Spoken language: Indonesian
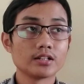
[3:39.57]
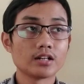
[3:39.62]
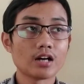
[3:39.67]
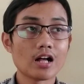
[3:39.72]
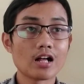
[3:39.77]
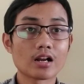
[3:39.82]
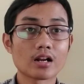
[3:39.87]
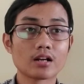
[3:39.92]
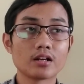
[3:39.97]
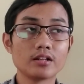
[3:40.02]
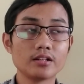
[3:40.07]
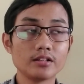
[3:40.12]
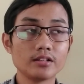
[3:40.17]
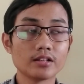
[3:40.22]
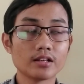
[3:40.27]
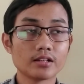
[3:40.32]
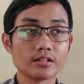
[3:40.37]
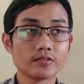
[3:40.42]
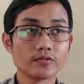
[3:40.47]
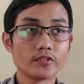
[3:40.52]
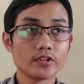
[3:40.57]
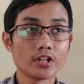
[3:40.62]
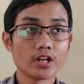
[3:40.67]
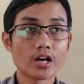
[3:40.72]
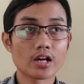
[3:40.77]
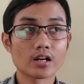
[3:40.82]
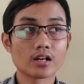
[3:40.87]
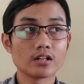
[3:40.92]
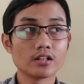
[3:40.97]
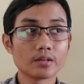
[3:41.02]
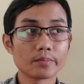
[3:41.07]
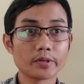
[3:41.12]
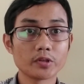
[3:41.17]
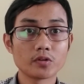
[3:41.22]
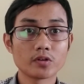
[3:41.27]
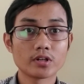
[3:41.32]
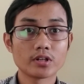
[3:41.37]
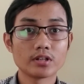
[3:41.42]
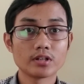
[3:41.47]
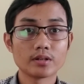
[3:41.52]
uh, Ardi Il Ardi
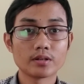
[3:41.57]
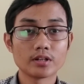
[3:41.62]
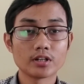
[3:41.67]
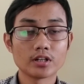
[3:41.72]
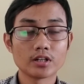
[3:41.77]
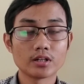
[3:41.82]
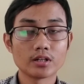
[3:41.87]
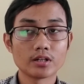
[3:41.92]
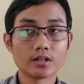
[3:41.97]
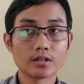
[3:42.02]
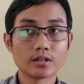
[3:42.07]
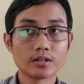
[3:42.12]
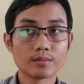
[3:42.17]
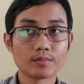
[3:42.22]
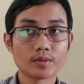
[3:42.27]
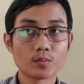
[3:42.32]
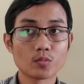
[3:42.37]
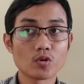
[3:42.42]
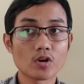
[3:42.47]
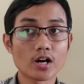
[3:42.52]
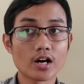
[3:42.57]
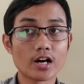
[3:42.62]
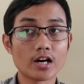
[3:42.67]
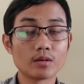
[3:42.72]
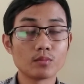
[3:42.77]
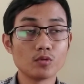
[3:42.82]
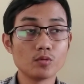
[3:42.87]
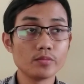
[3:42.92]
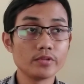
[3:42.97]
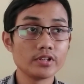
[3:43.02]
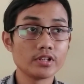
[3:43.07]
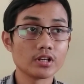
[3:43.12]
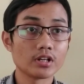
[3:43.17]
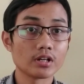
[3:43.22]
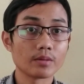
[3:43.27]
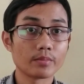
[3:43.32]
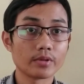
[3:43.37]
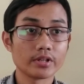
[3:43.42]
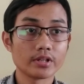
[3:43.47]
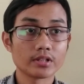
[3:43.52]
apa itu kan uh, permukaan bumi
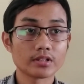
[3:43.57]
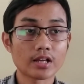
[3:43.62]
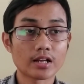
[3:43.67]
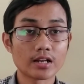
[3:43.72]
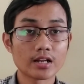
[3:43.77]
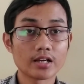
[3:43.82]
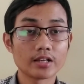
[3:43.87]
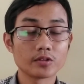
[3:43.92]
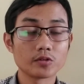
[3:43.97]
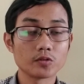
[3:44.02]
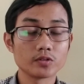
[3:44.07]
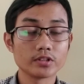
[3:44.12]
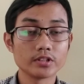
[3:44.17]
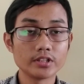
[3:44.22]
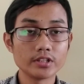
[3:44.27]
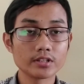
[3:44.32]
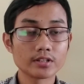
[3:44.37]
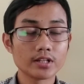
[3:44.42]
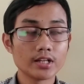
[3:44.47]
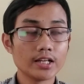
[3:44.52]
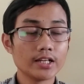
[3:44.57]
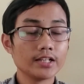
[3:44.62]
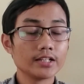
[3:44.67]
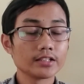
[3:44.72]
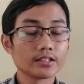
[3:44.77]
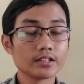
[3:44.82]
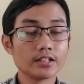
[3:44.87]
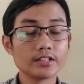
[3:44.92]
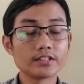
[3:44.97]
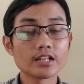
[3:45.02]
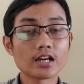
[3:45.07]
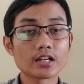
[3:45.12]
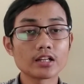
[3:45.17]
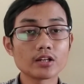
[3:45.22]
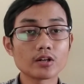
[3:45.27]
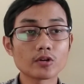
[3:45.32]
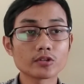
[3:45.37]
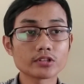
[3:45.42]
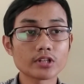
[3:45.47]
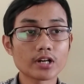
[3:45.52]
apa ya tanah itu jadi jadi
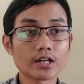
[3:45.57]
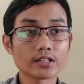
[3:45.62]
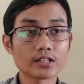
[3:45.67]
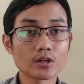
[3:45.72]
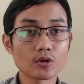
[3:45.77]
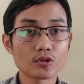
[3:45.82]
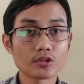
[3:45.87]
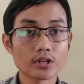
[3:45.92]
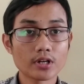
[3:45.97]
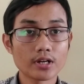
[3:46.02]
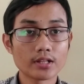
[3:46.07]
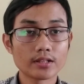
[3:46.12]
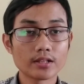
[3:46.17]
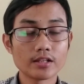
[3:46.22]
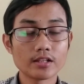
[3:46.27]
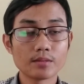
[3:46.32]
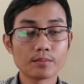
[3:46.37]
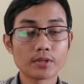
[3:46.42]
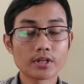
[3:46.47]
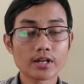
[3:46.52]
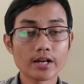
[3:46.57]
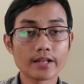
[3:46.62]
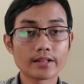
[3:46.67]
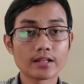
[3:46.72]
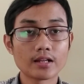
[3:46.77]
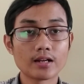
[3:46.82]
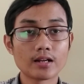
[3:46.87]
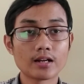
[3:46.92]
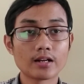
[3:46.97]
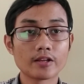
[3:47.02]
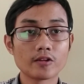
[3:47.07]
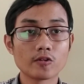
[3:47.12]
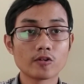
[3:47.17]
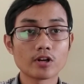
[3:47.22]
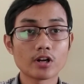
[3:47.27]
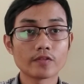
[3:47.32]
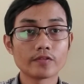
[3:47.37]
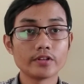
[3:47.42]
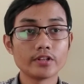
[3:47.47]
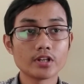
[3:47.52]
cari kosakata kosakata yang berkaitan dengan
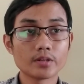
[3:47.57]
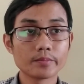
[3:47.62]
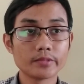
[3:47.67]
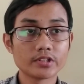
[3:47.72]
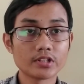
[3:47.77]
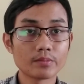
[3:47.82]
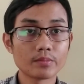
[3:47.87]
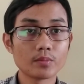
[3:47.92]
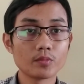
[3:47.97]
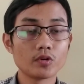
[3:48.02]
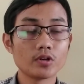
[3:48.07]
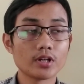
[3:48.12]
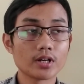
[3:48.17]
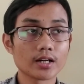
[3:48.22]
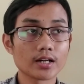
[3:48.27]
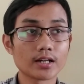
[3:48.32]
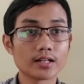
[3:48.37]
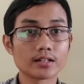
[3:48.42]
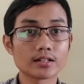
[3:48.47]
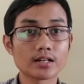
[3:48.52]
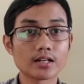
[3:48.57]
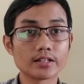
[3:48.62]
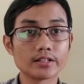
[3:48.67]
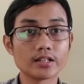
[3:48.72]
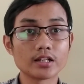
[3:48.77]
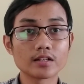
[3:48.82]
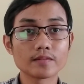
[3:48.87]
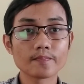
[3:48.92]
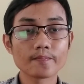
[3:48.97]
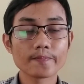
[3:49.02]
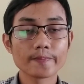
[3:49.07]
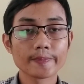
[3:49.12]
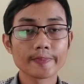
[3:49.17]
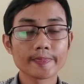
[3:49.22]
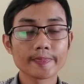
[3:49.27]
geografi yang bisa memudahkan kalian